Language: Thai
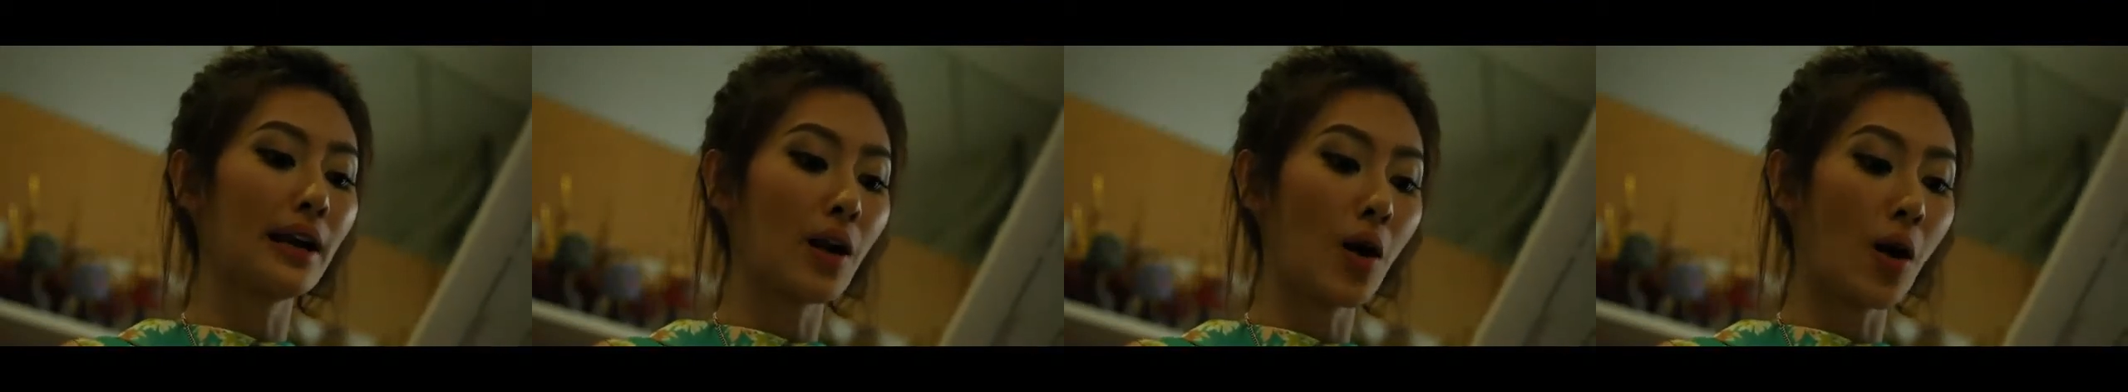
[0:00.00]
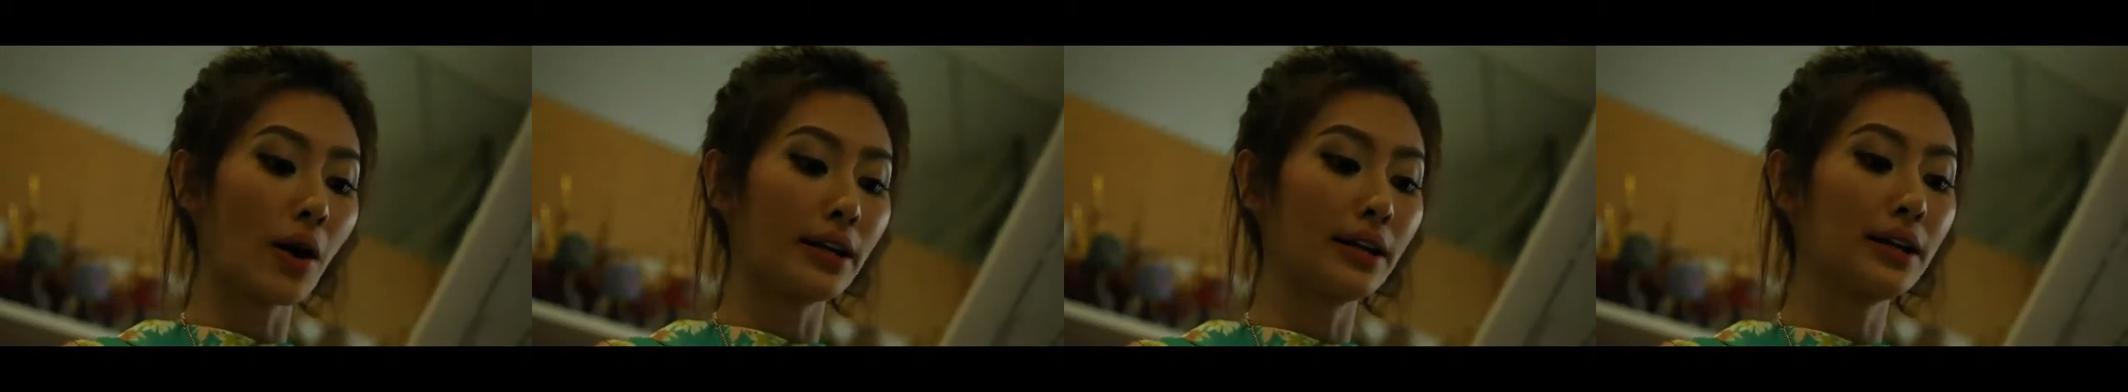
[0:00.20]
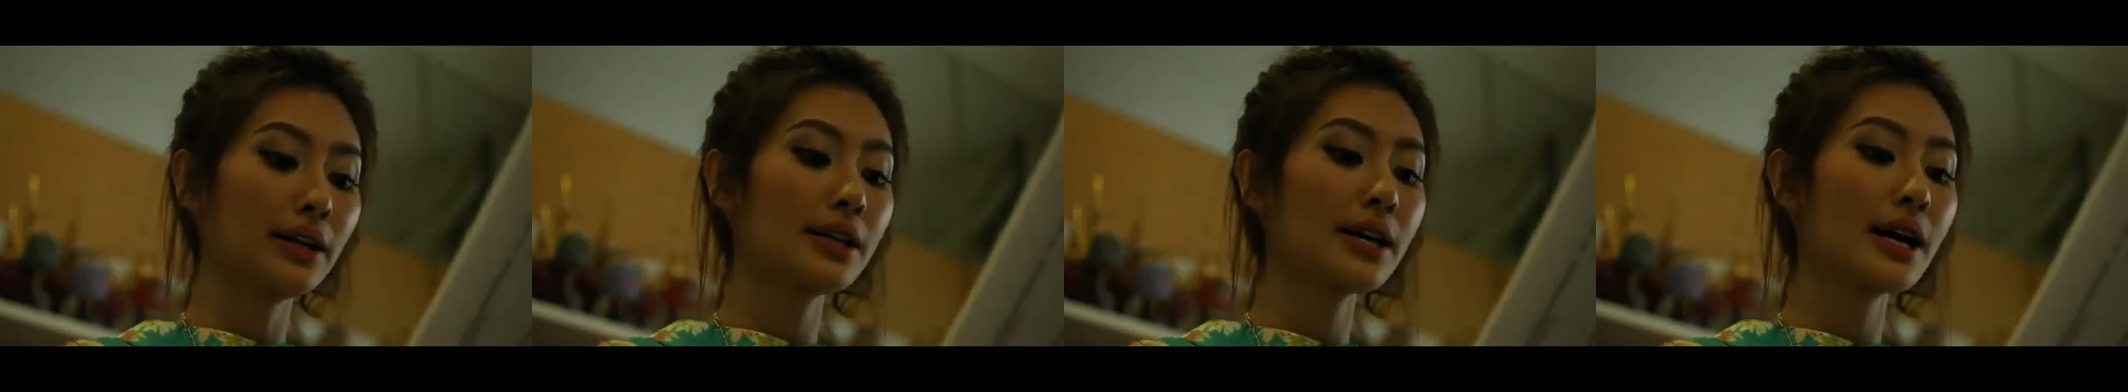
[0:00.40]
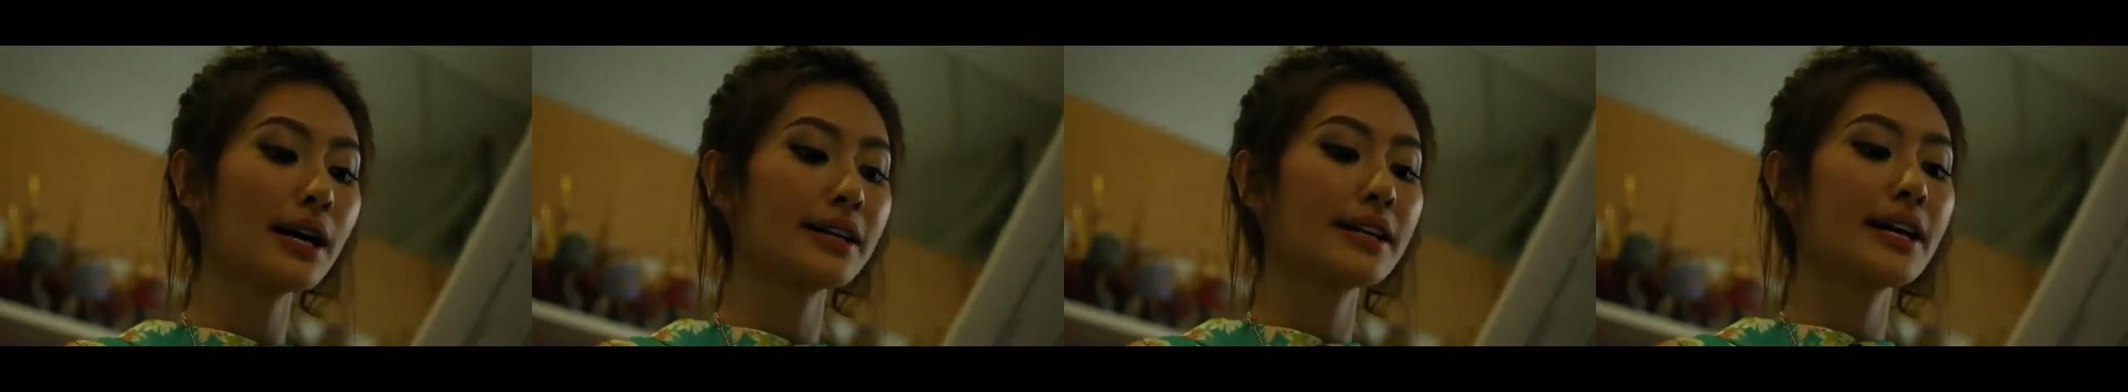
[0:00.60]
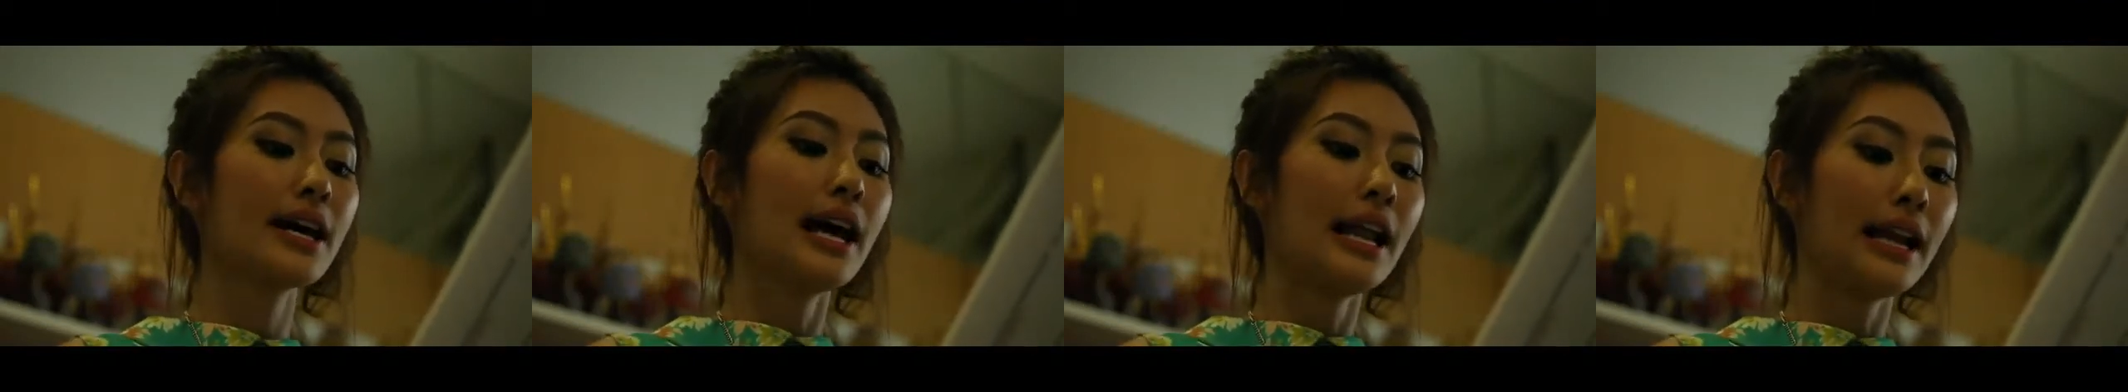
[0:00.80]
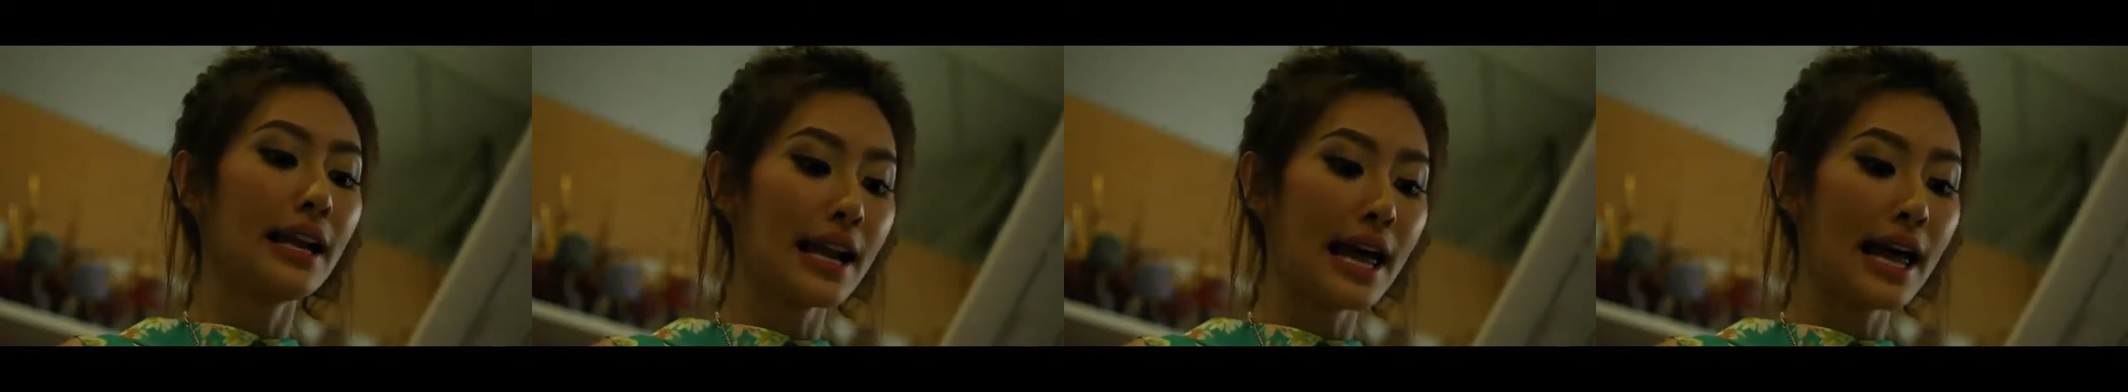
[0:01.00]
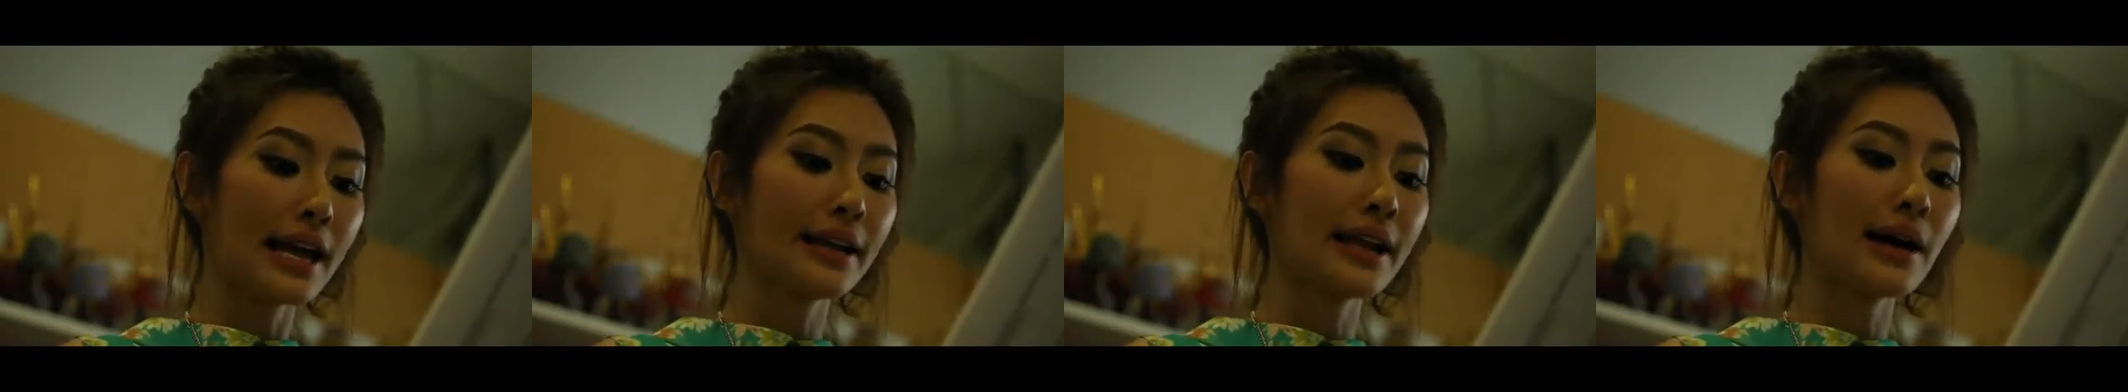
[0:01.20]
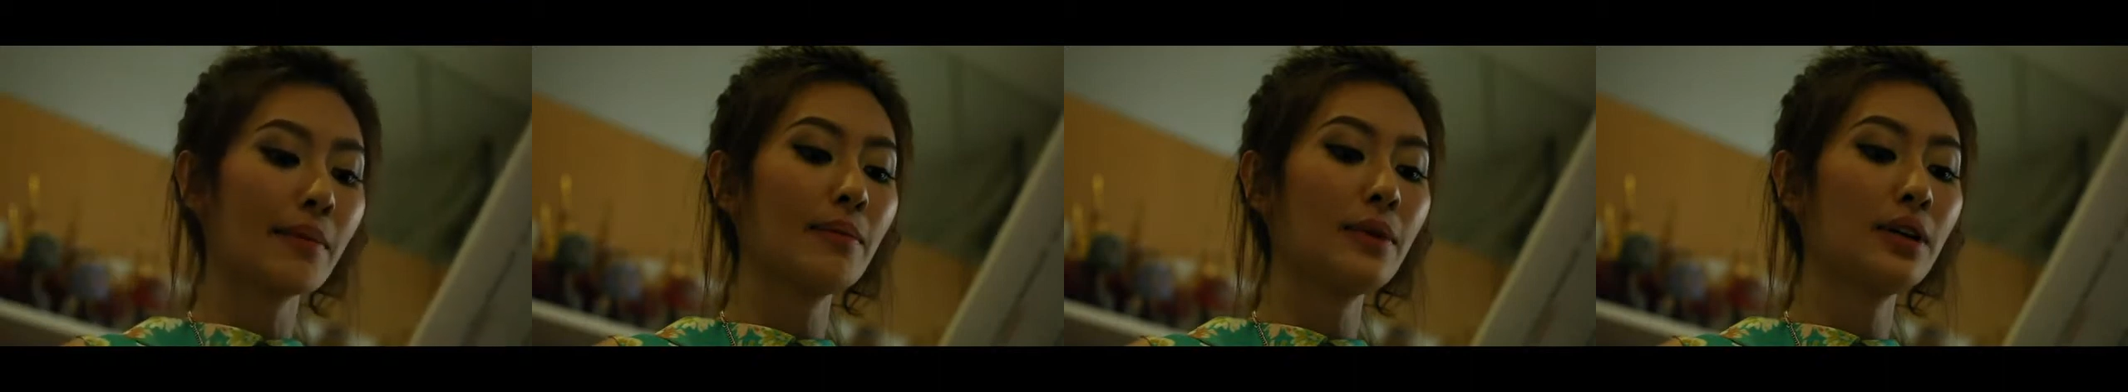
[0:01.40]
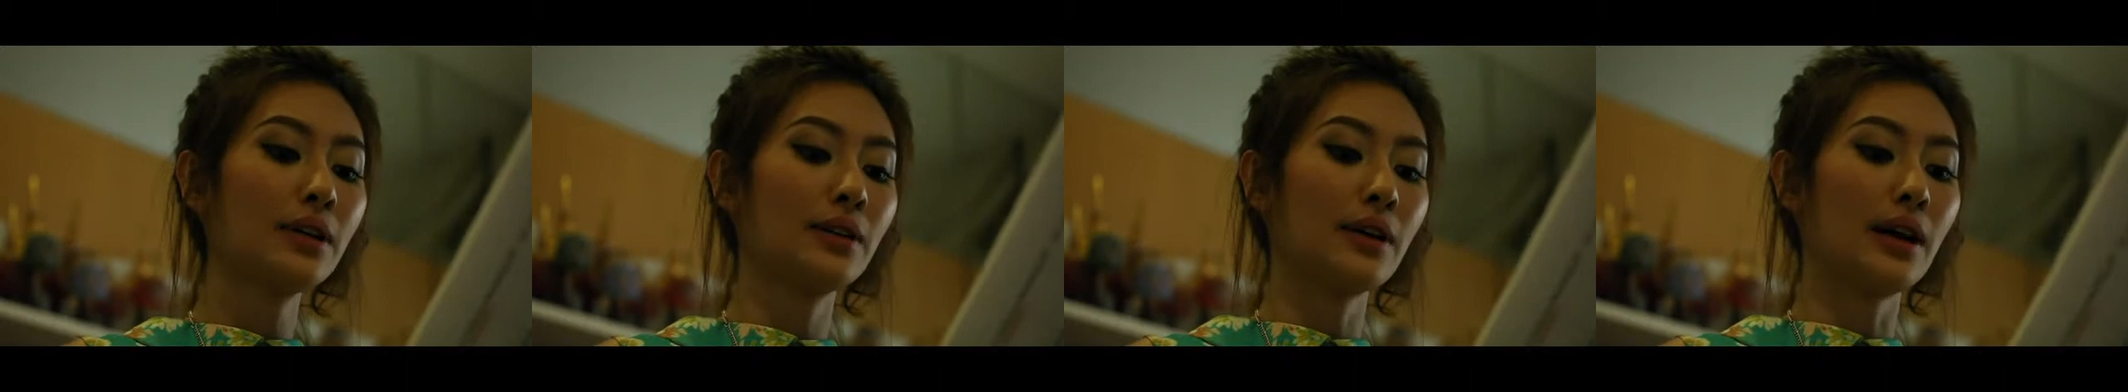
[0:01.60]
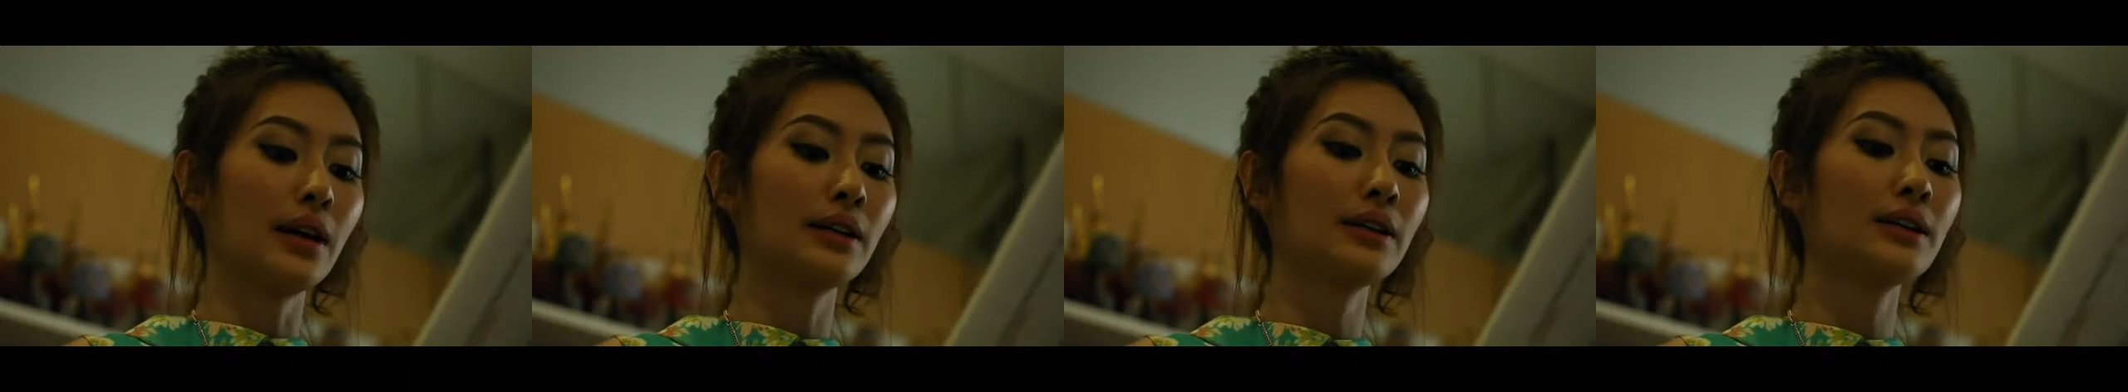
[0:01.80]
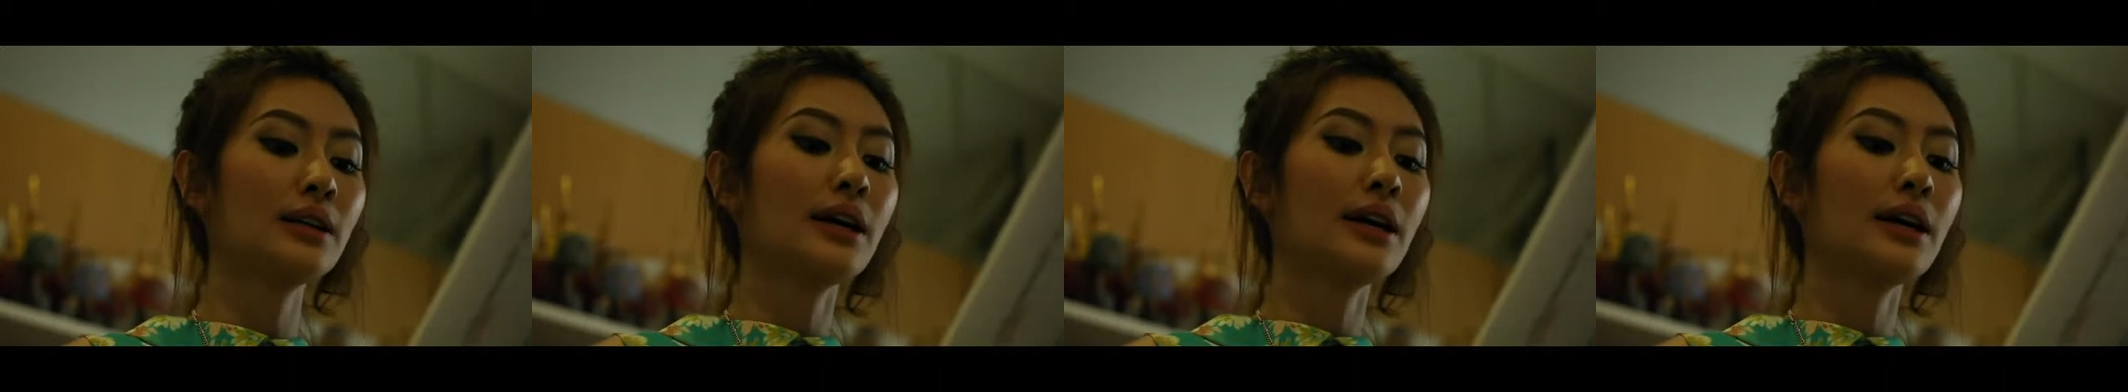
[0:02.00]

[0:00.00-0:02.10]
หลอดเลือดและน้ำเหลือง